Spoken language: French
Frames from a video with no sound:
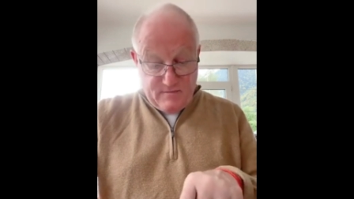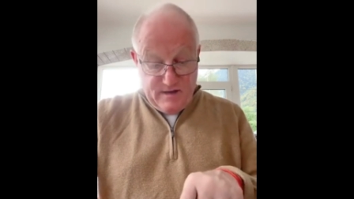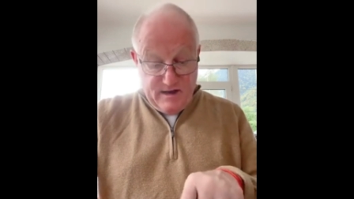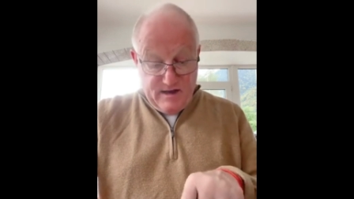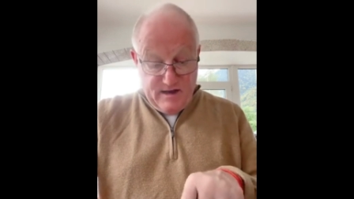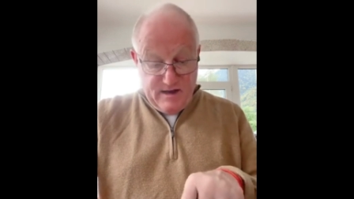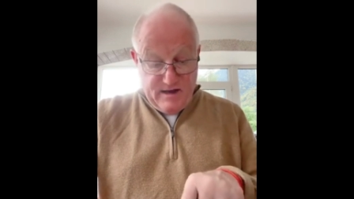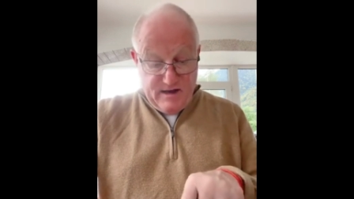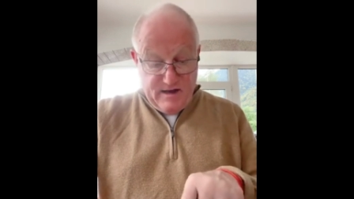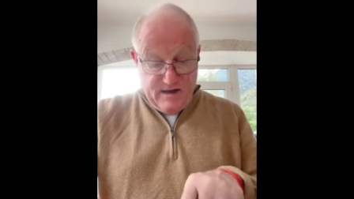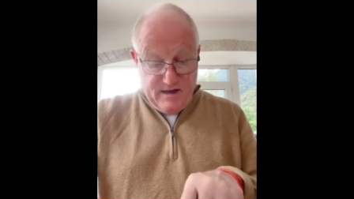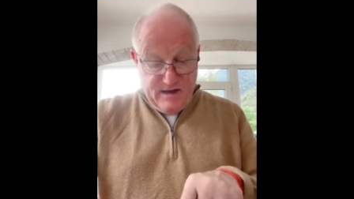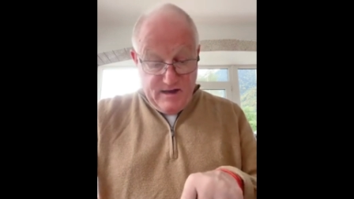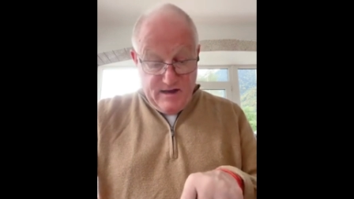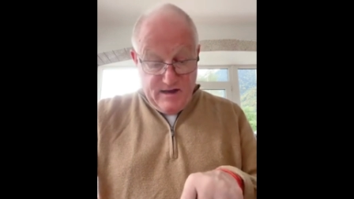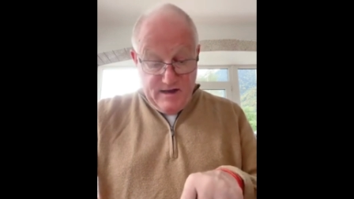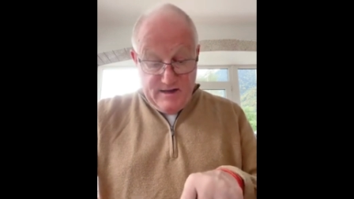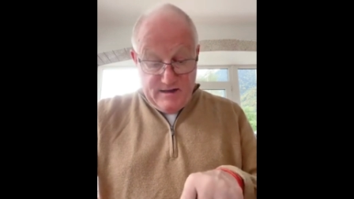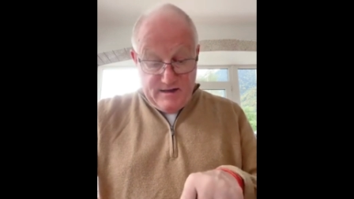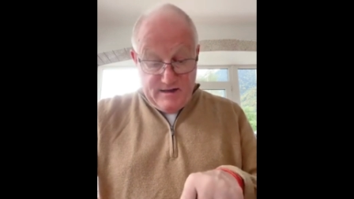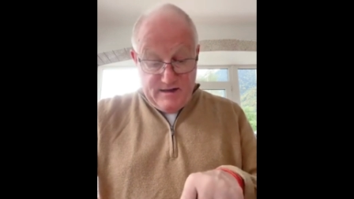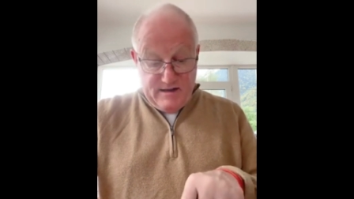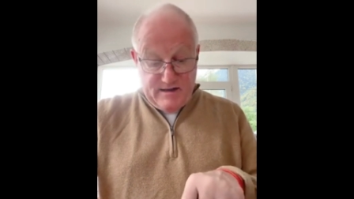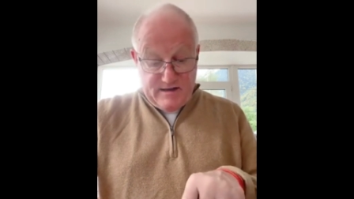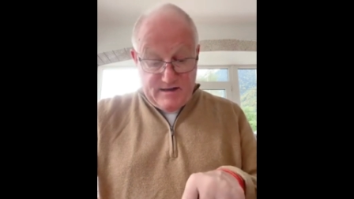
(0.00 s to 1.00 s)
et
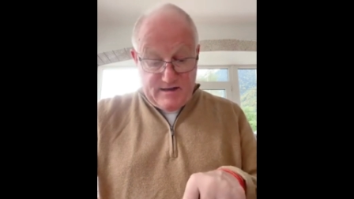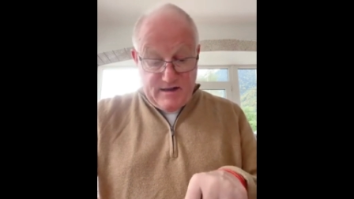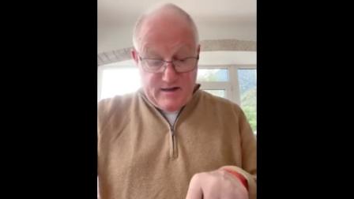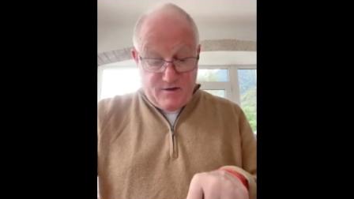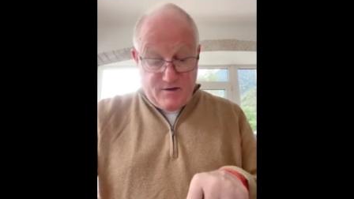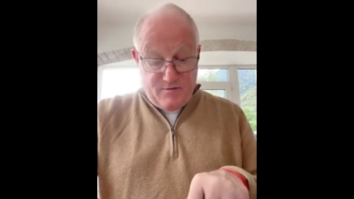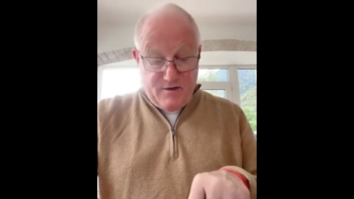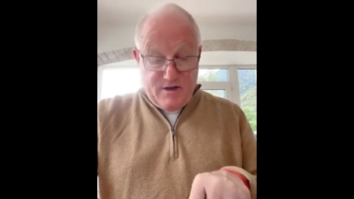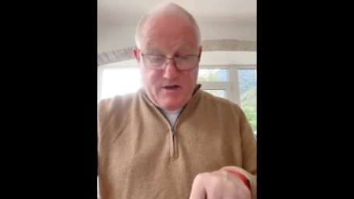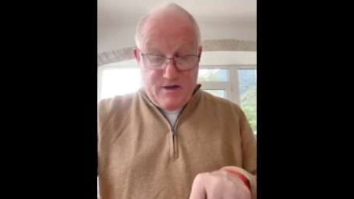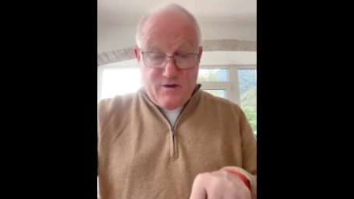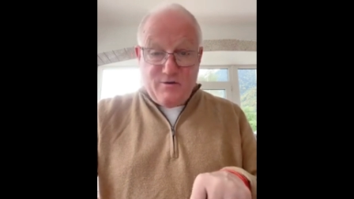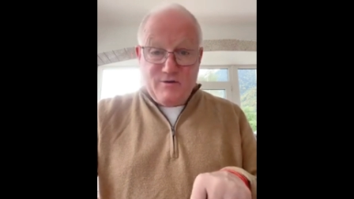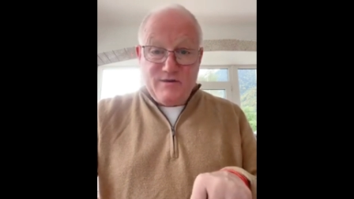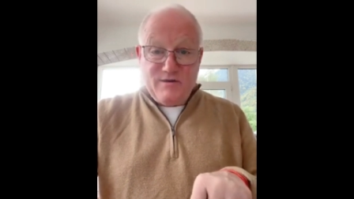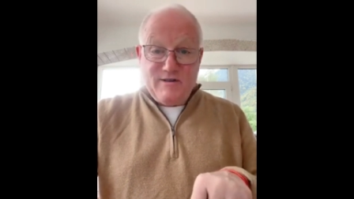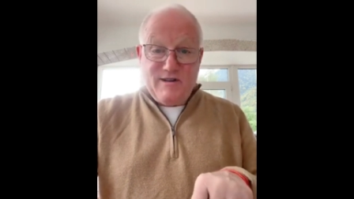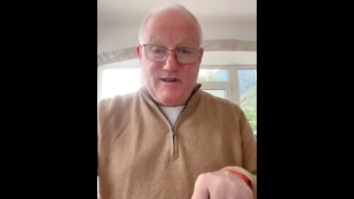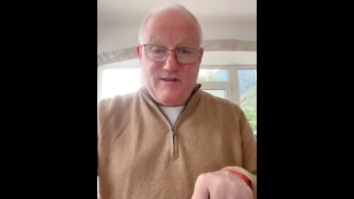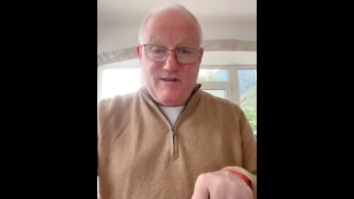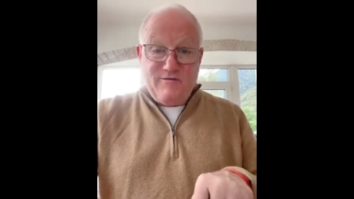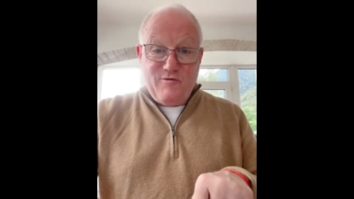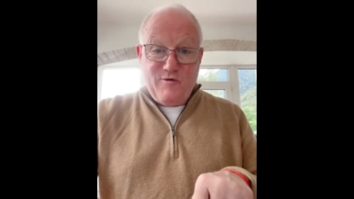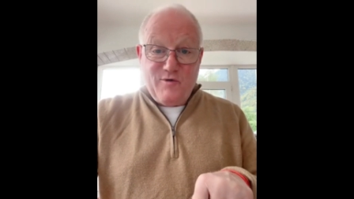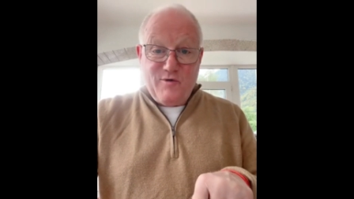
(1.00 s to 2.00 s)
des aiguillons
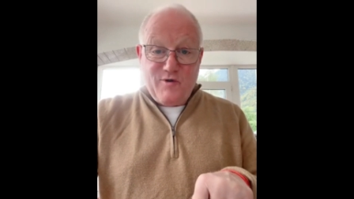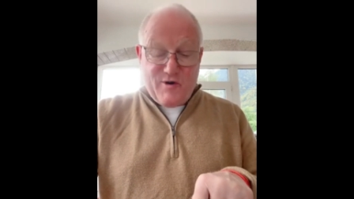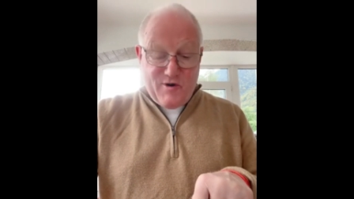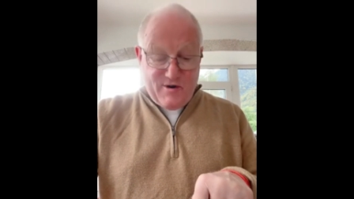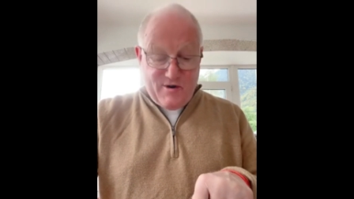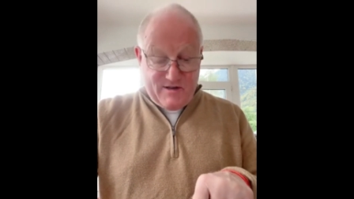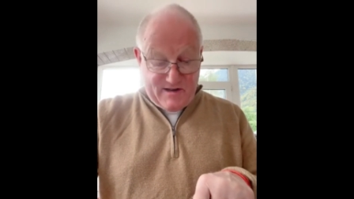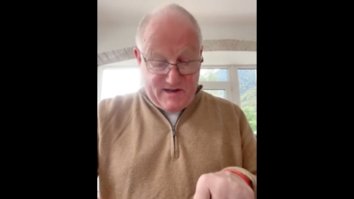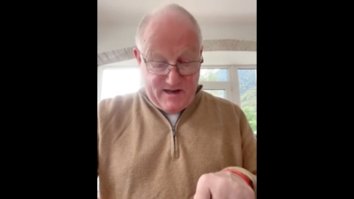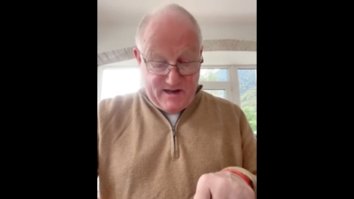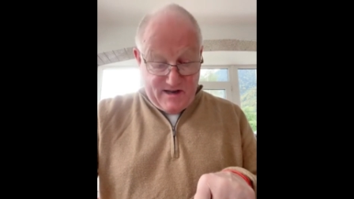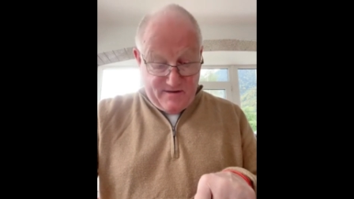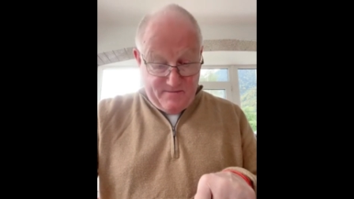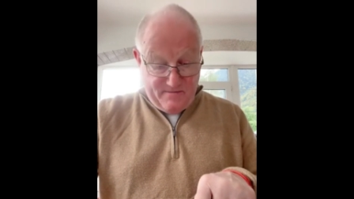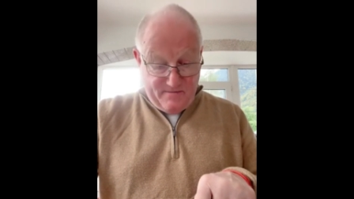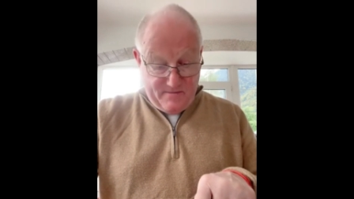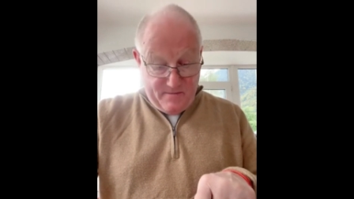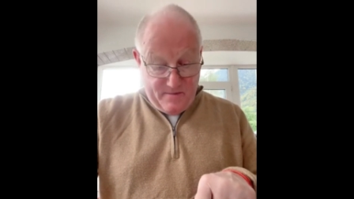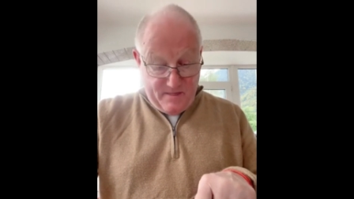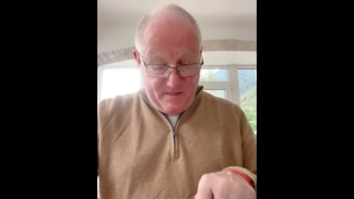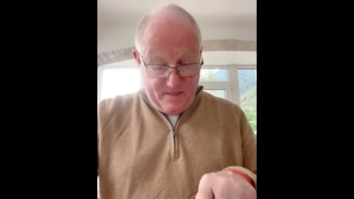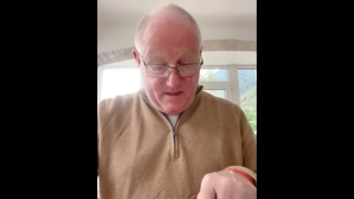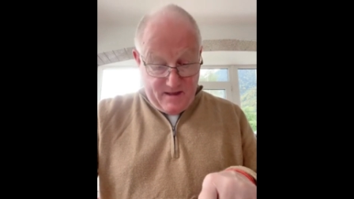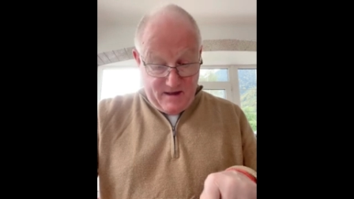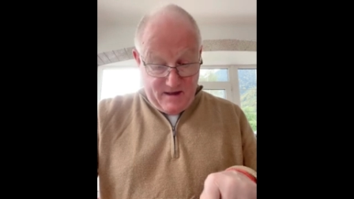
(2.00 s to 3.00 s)
dans vos côtés.